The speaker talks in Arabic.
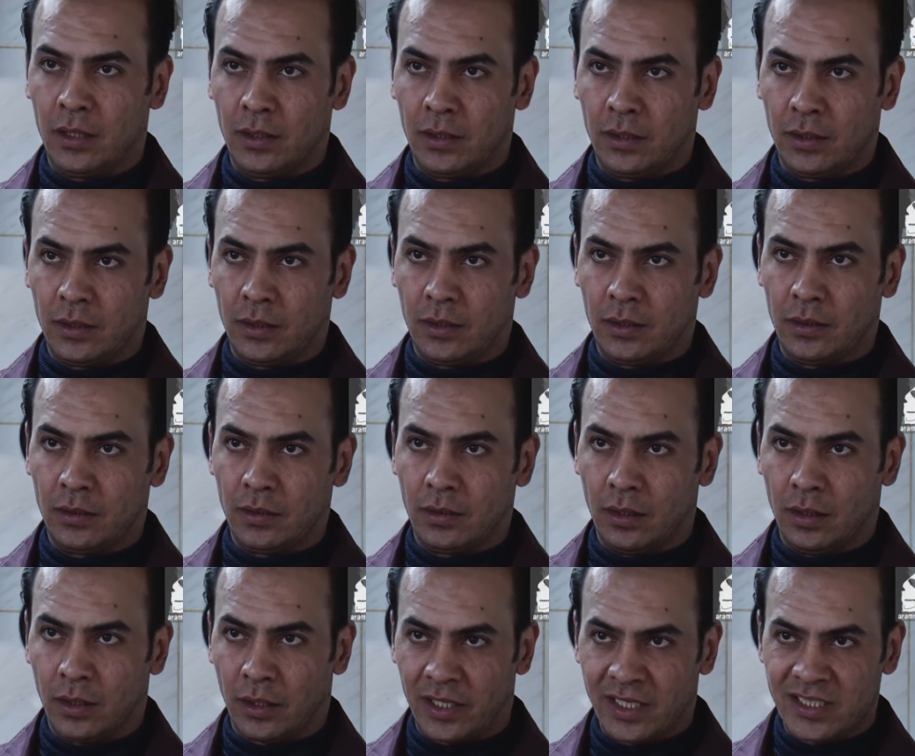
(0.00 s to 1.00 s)
آه،
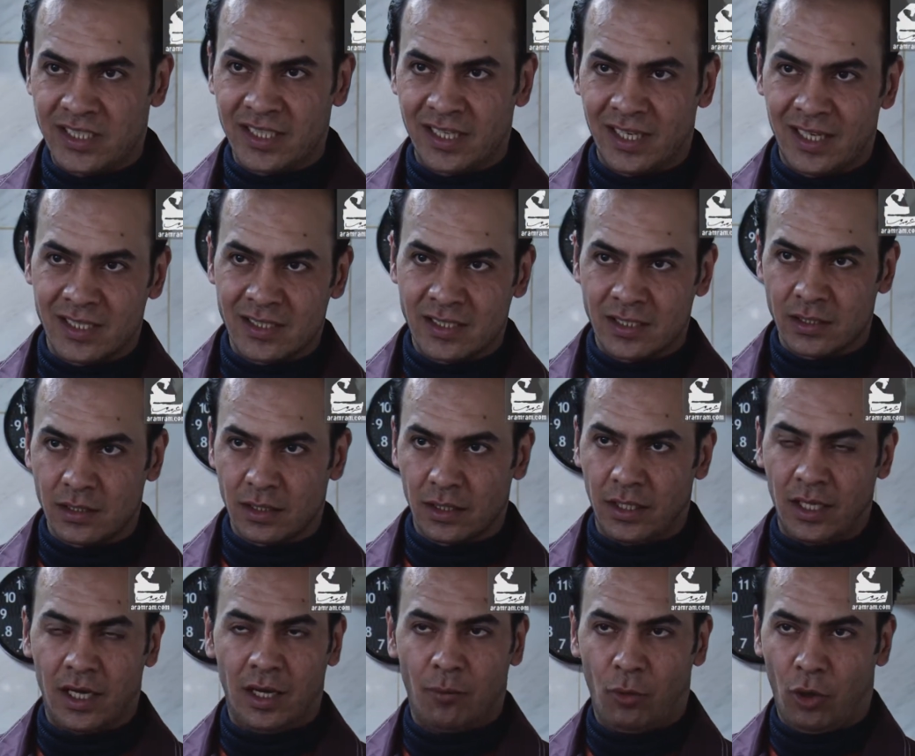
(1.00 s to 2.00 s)
راس غاز
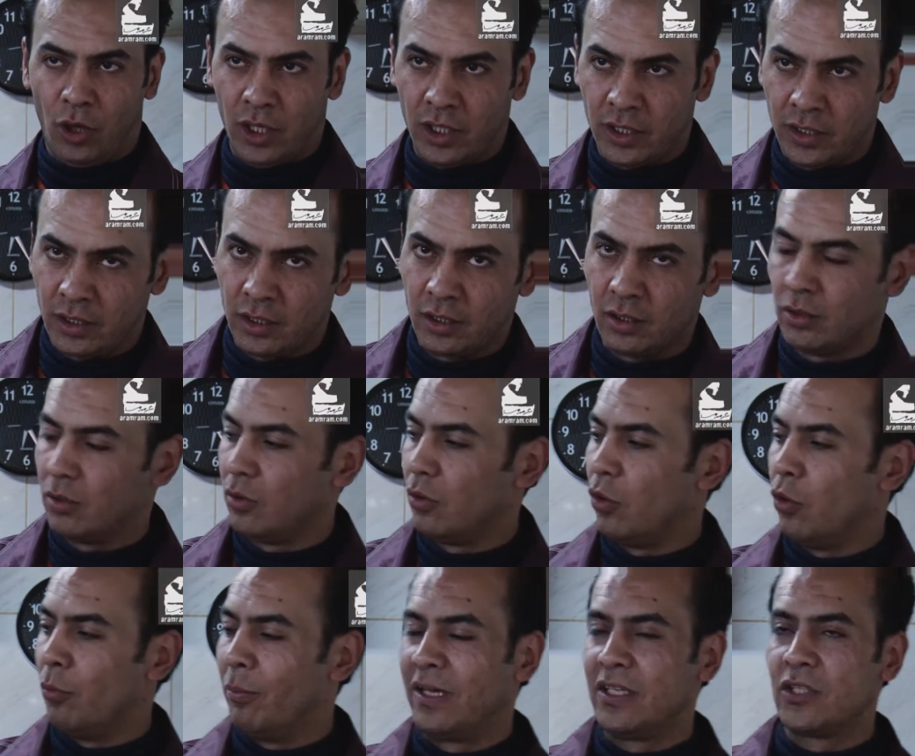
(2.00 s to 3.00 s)
لهبه عالي
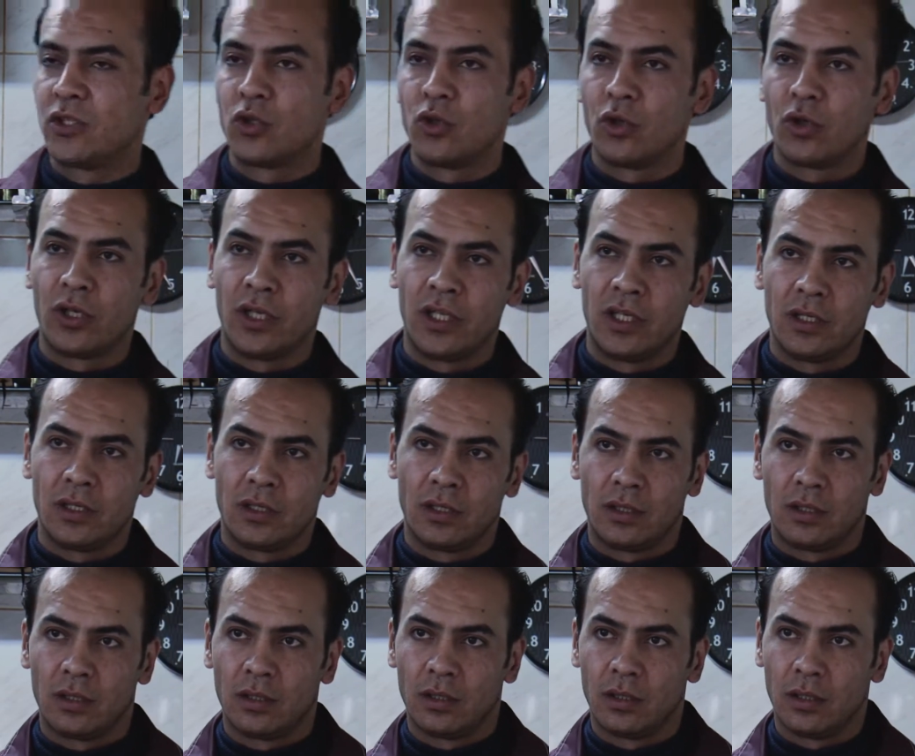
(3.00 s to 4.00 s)
ومي سخنه
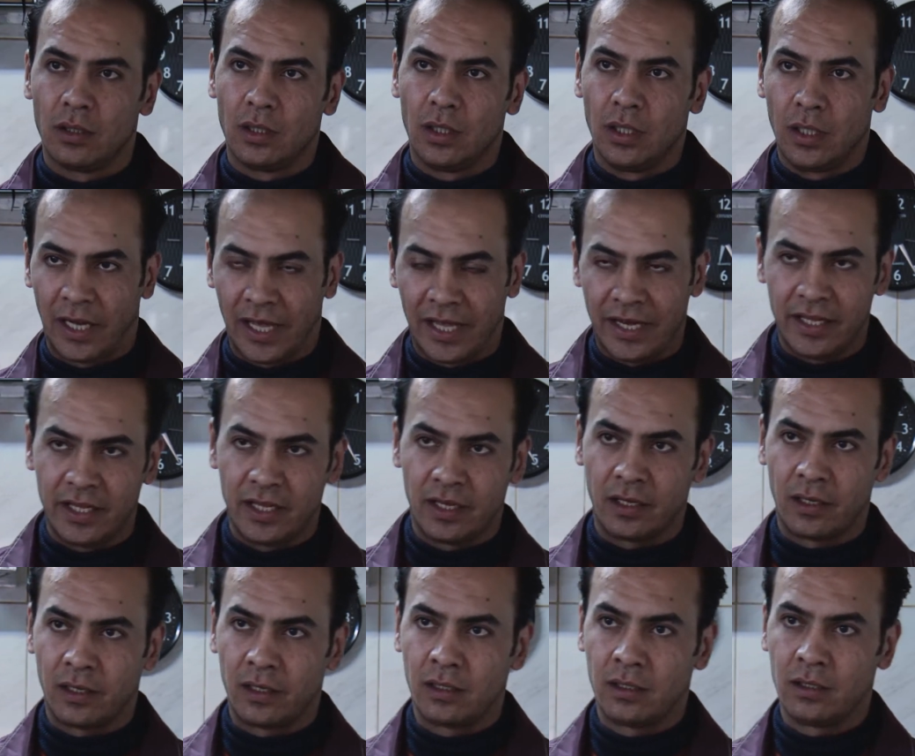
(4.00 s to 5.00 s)
الغليان
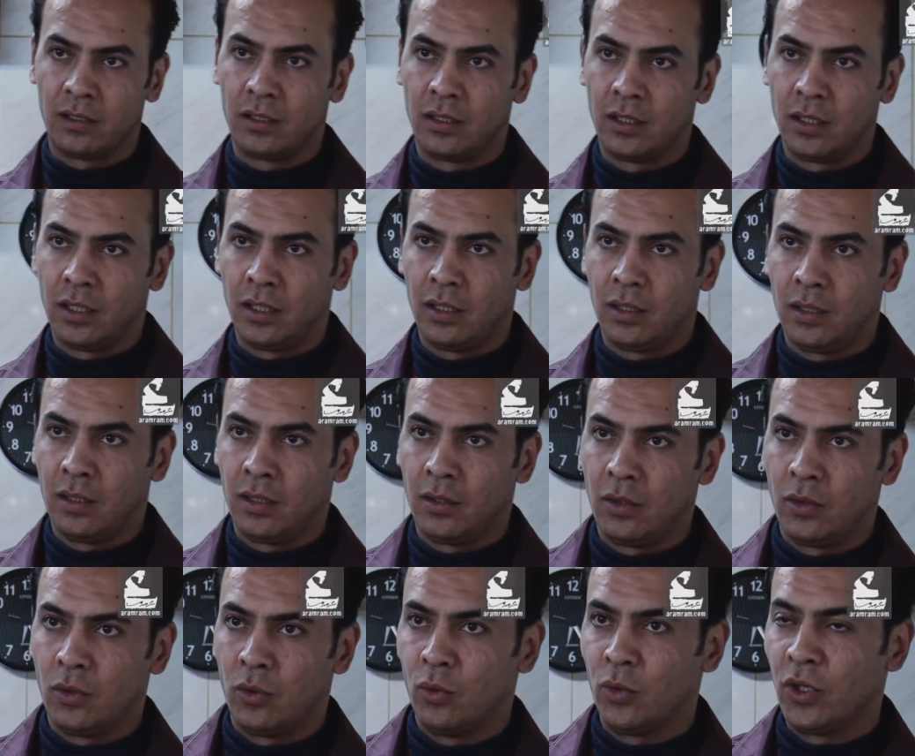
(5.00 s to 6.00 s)
يعني.
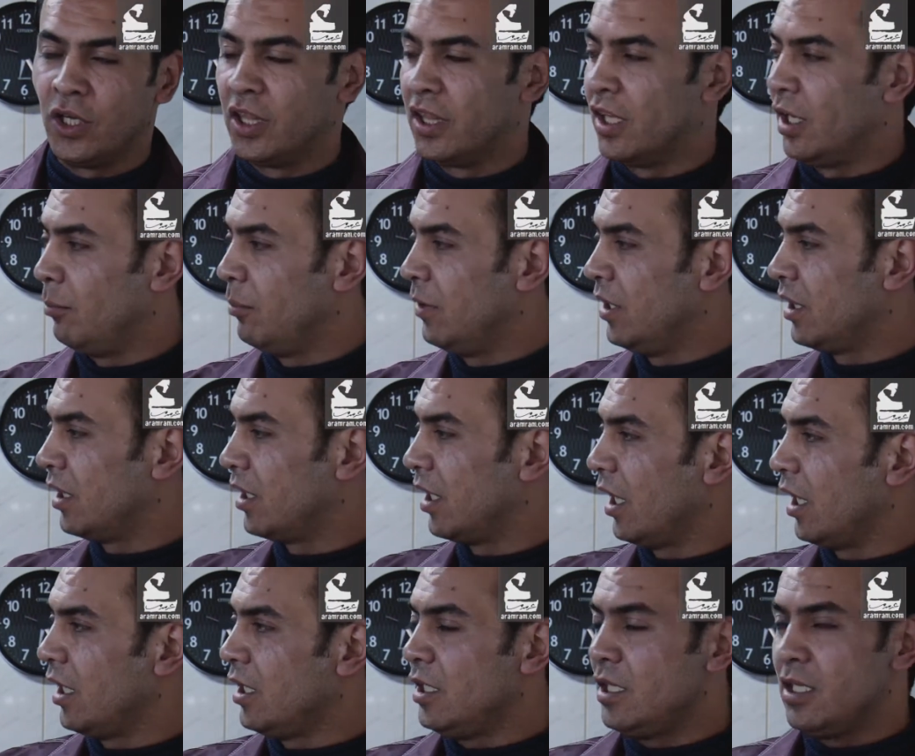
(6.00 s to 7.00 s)
واذا عملت
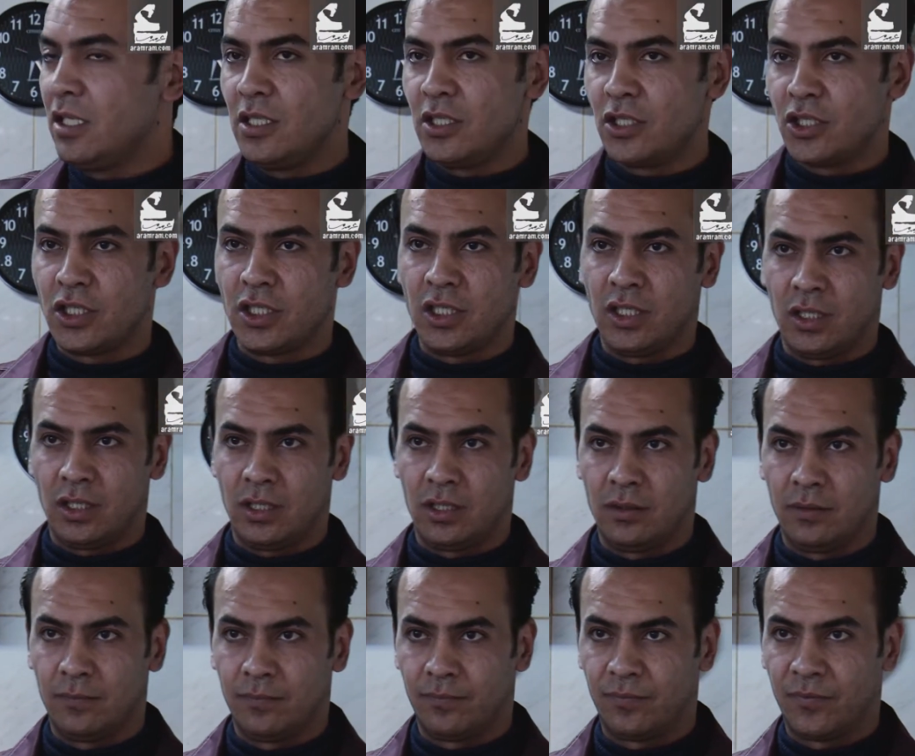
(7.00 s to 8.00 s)
اي شيء
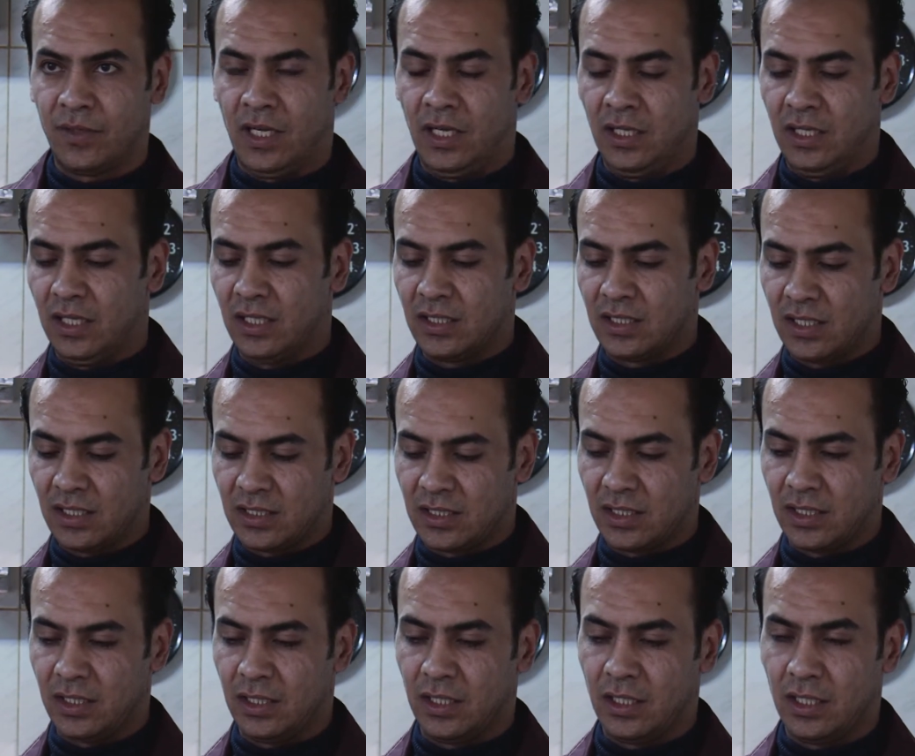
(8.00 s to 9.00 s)
على اساس
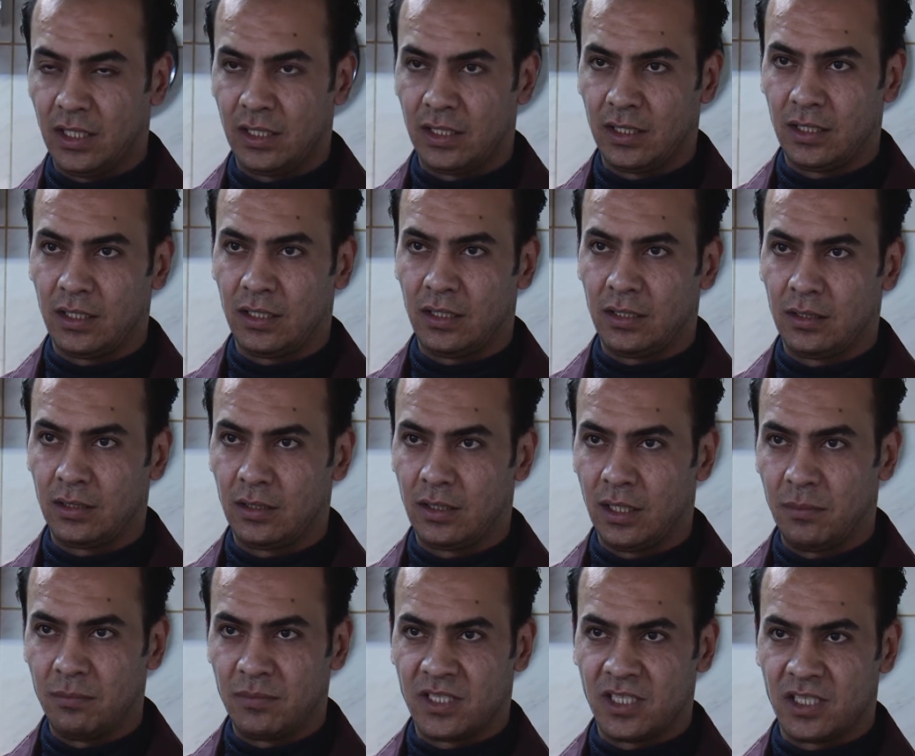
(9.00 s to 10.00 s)
اني انا
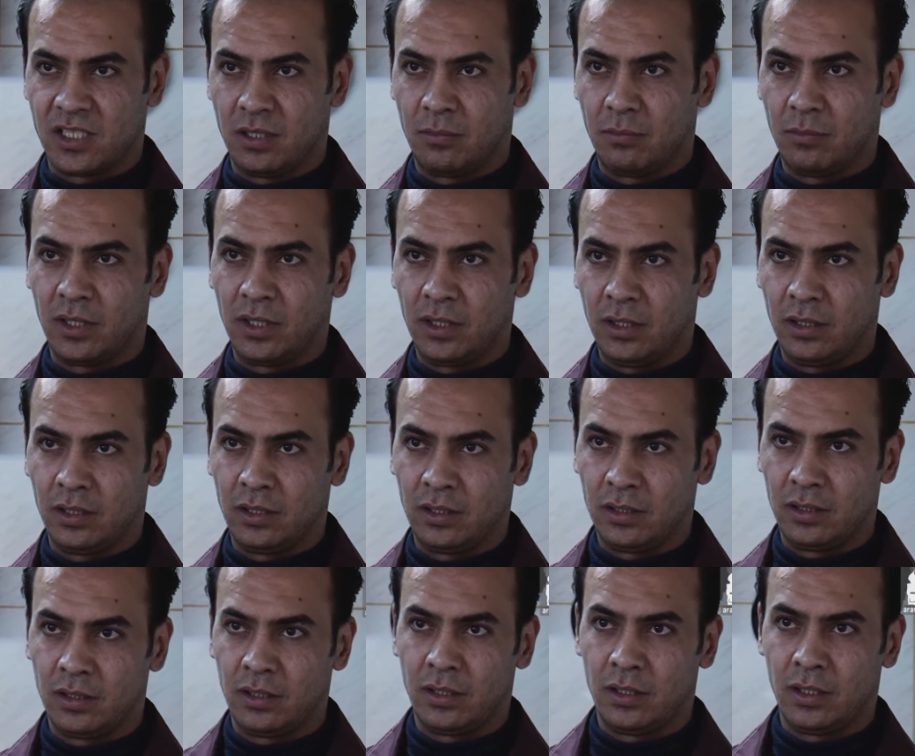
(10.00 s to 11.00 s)
امزج المي
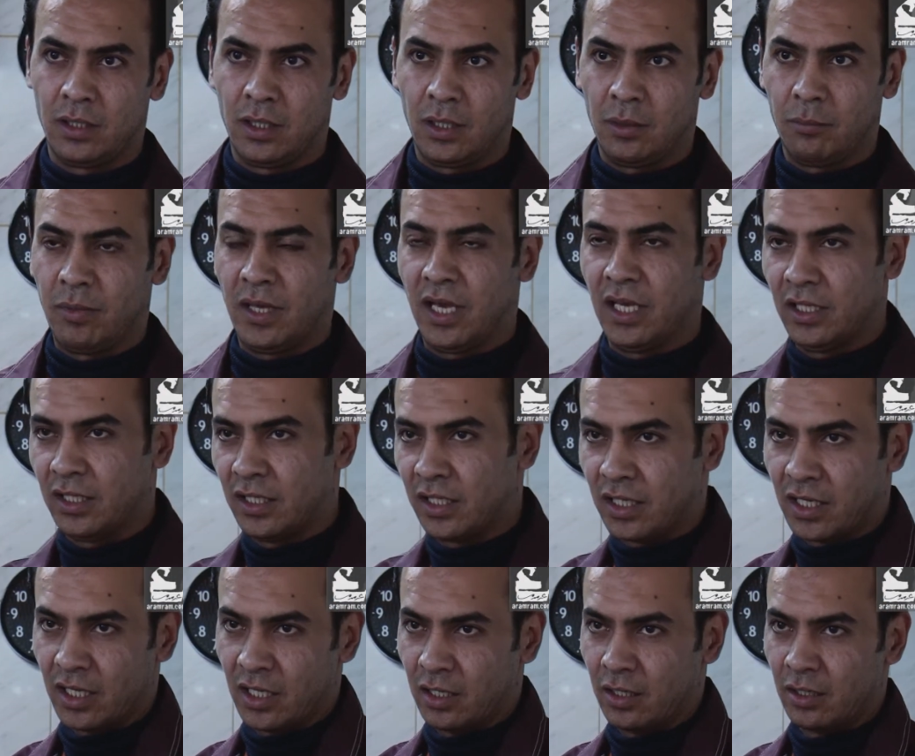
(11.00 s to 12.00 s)
باي
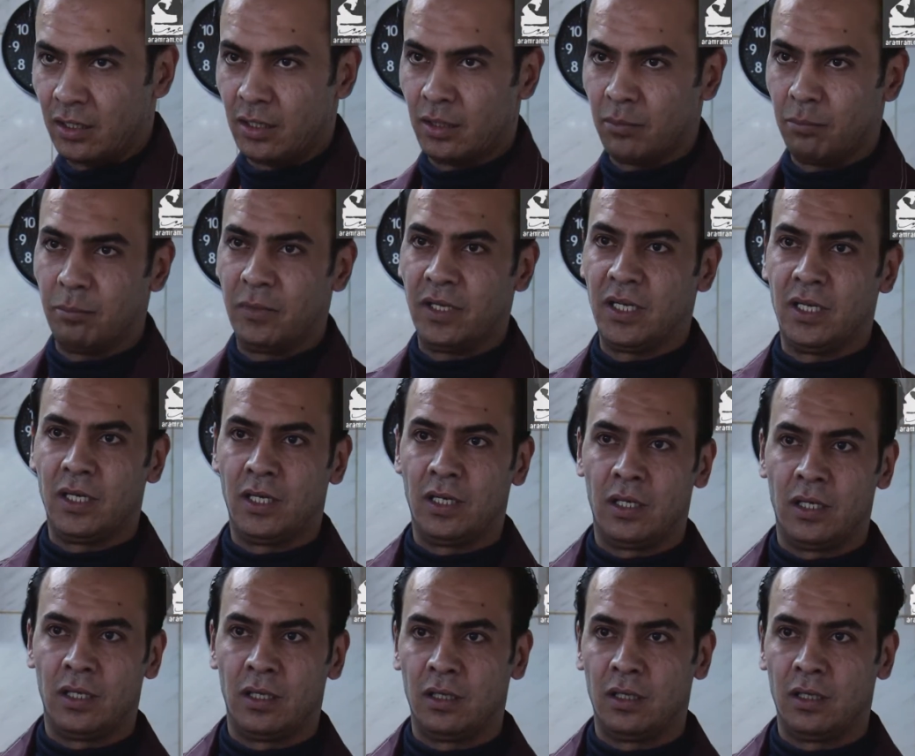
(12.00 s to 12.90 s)
نكهه من